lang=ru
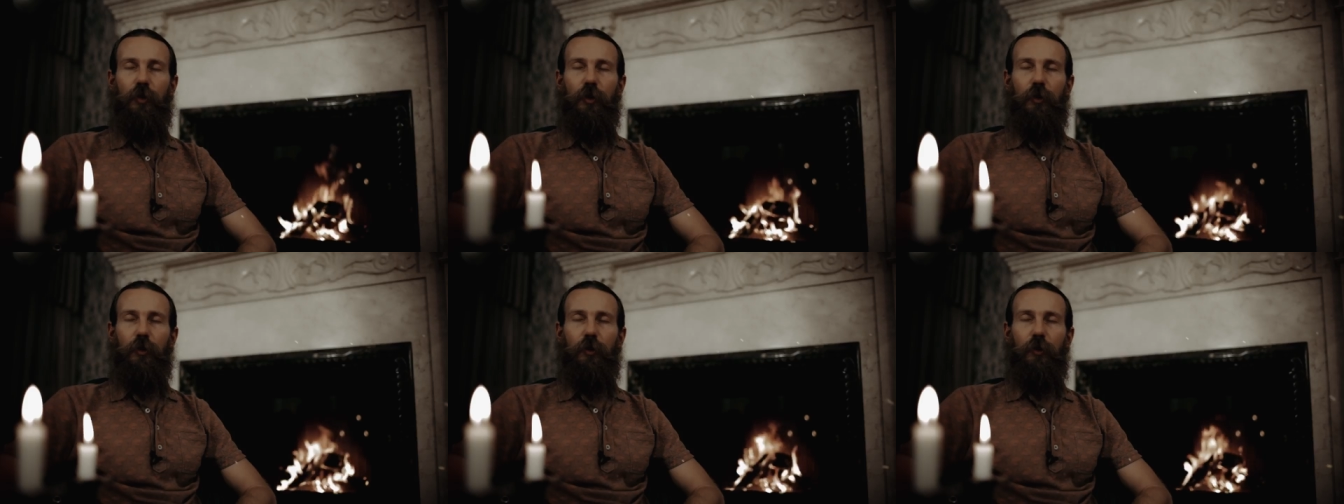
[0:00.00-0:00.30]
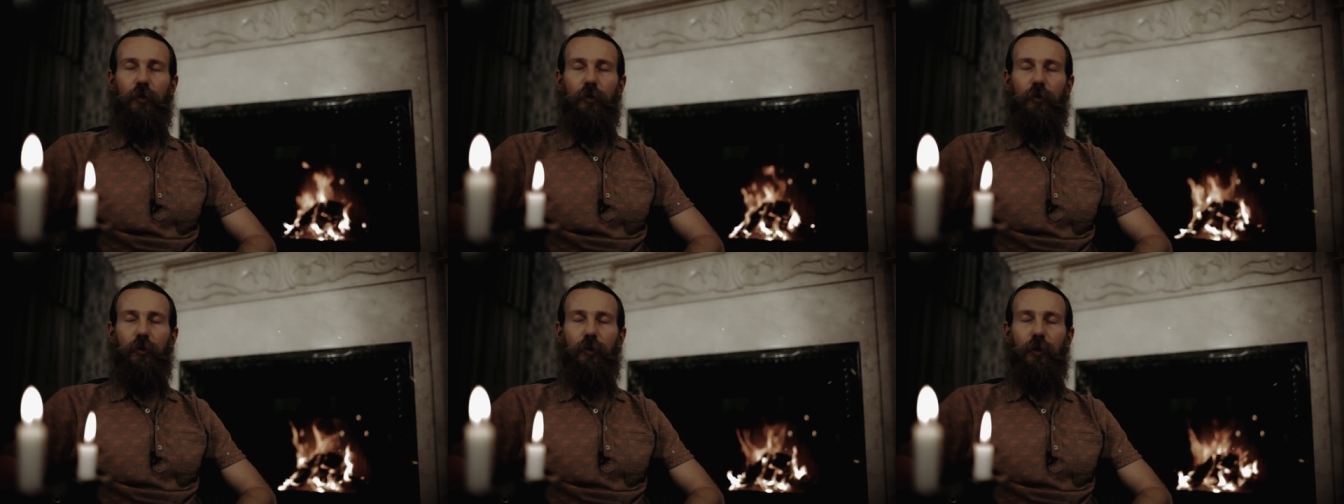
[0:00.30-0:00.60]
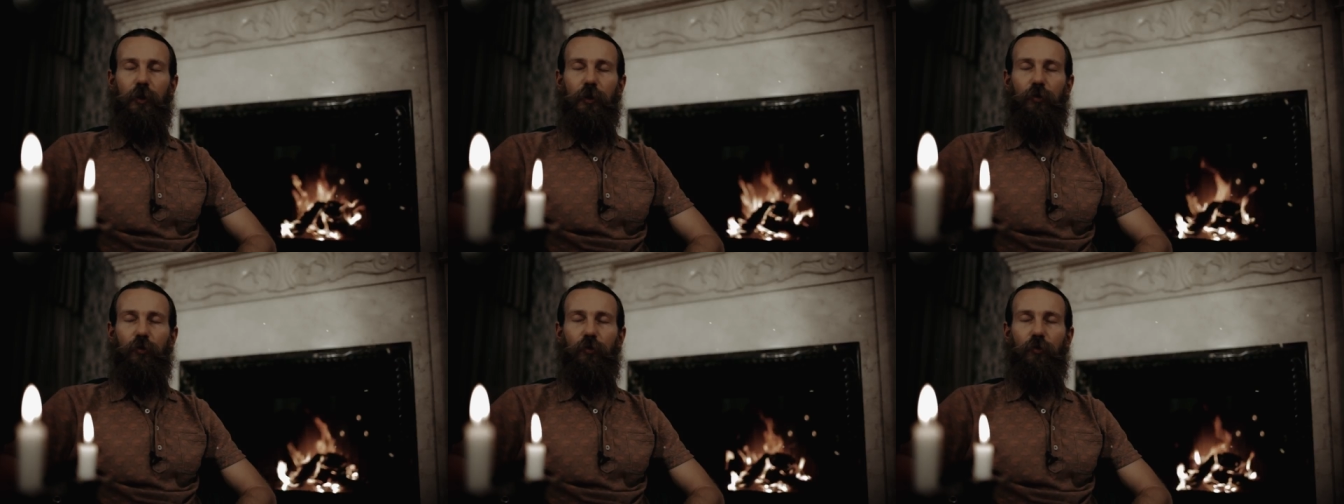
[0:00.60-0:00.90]
канал,
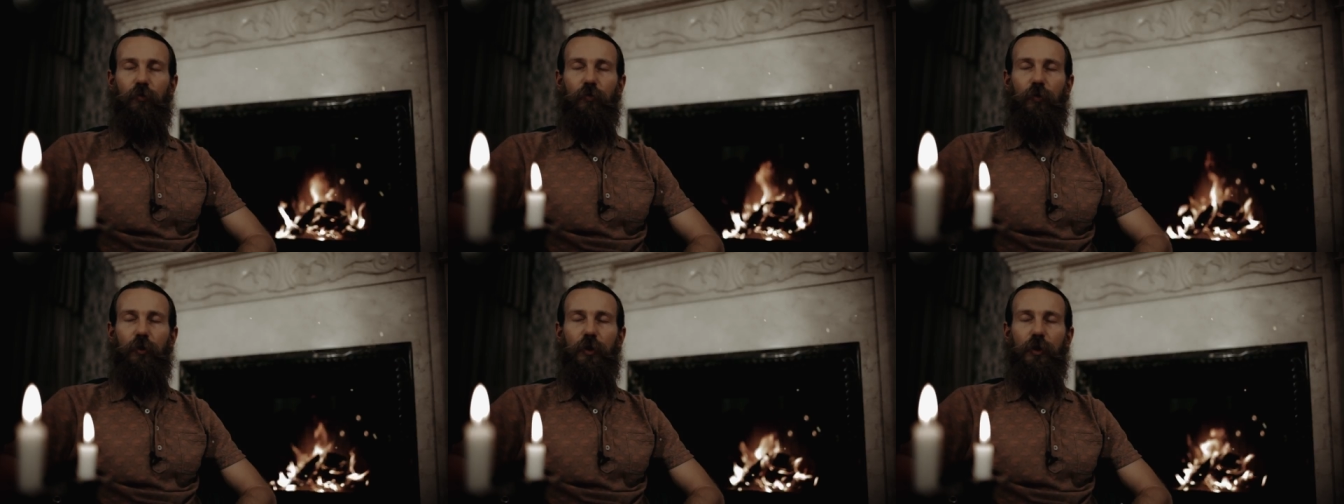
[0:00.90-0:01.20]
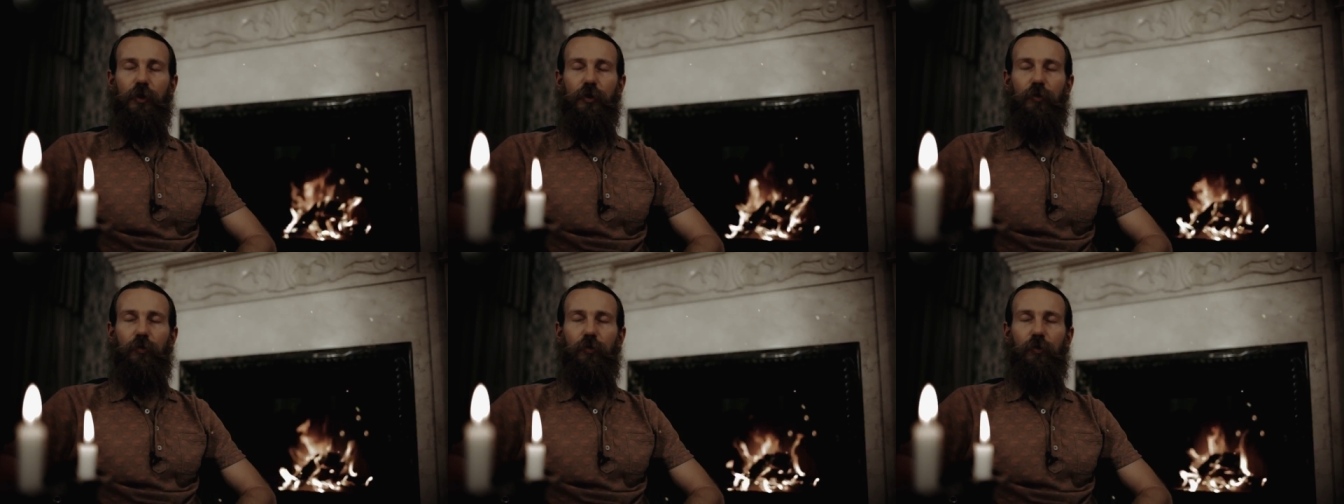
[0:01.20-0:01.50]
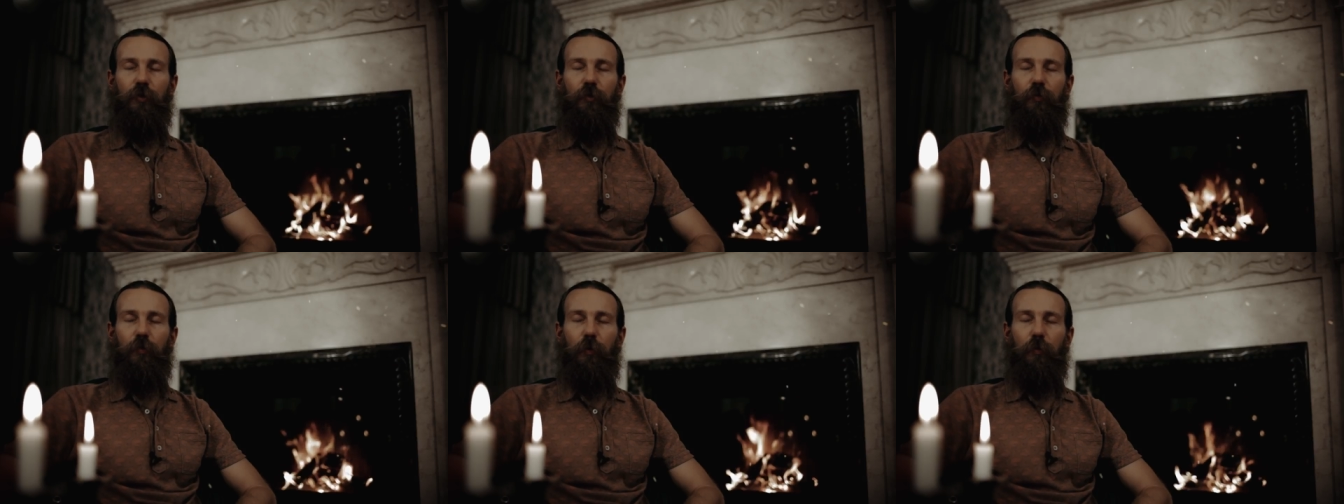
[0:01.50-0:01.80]
которого мы
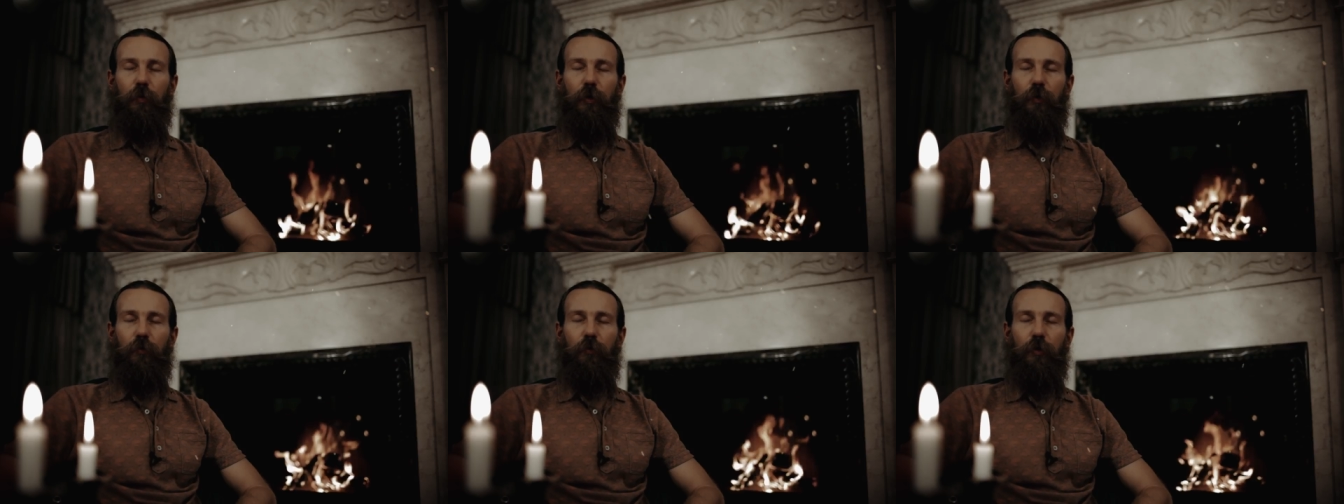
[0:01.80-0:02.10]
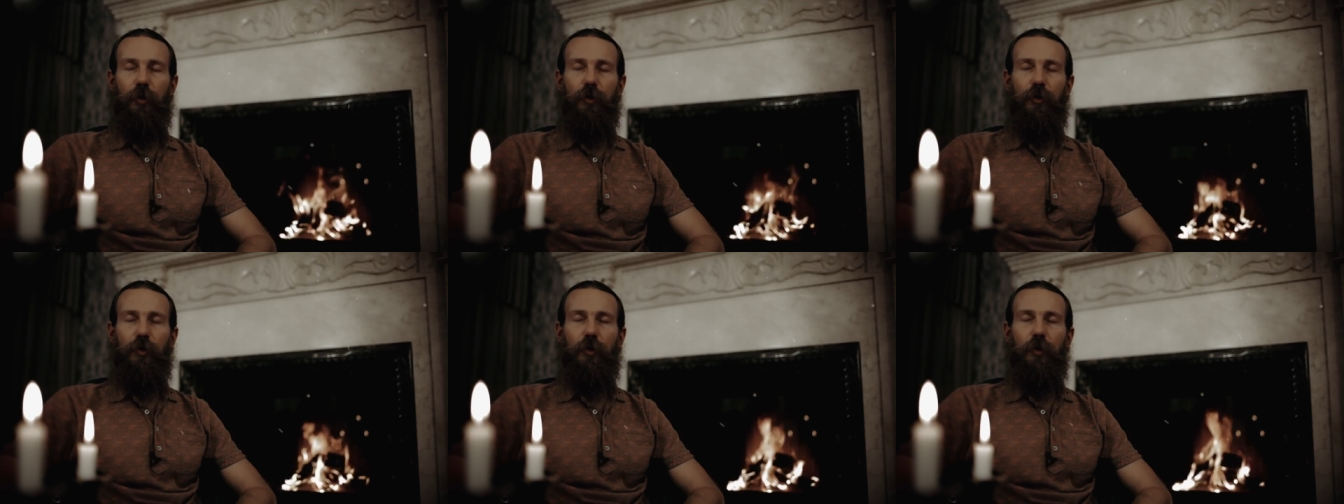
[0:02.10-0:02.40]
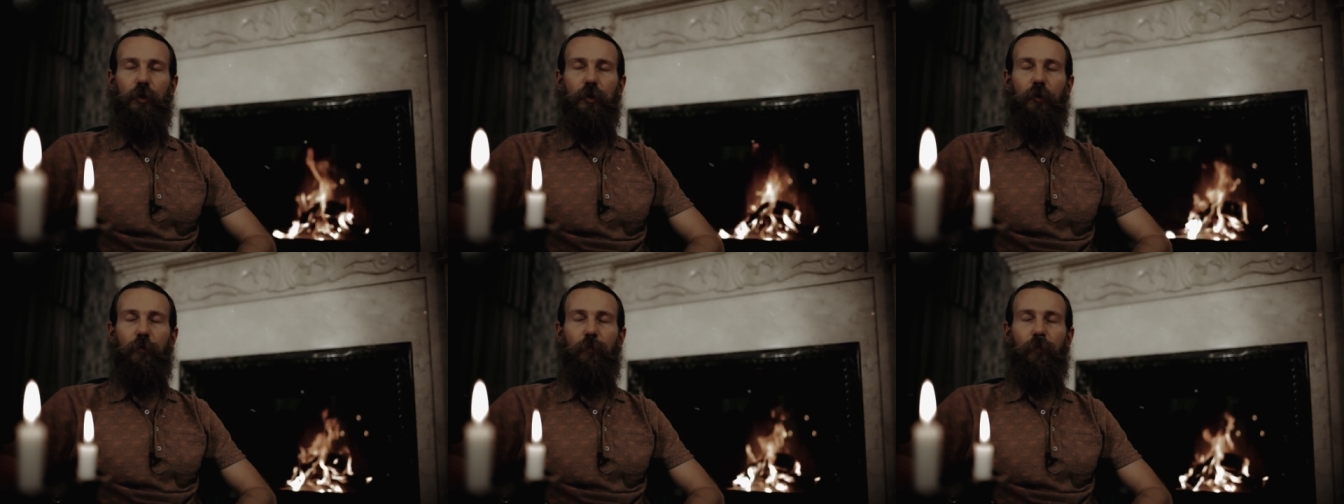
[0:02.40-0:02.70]
достойны по праву
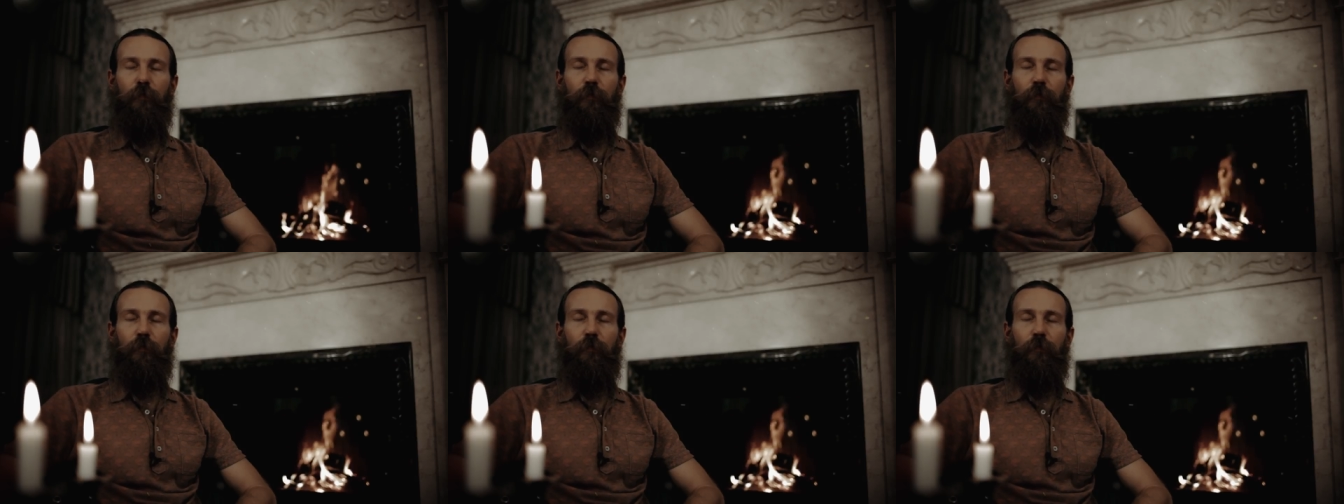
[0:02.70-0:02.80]
рождения.